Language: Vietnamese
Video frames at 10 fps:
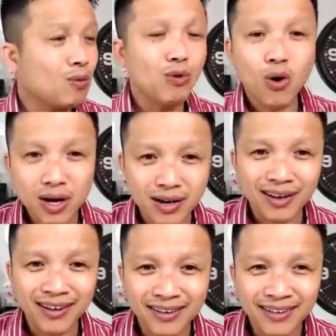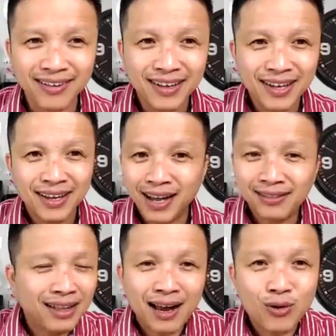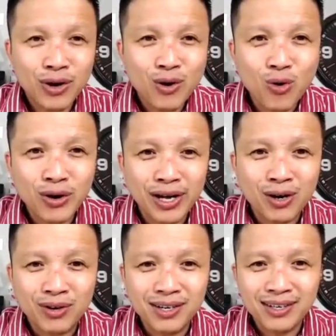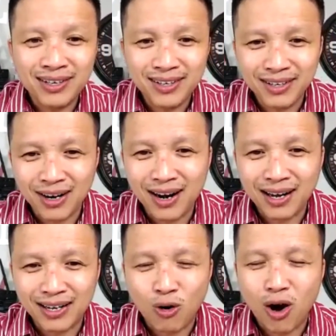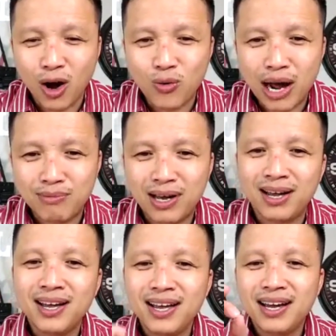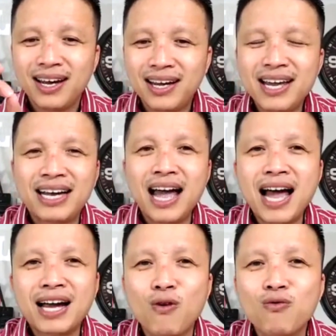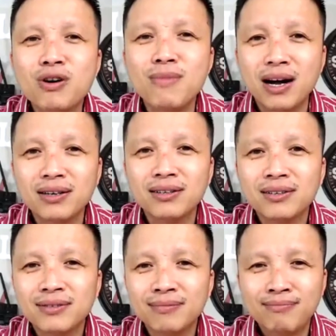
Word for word: tôi không muốn cưới anh ta đâu có yêu cô kia đâu cưới do đó là câu hỏi của em là khi cả hai không vướng bận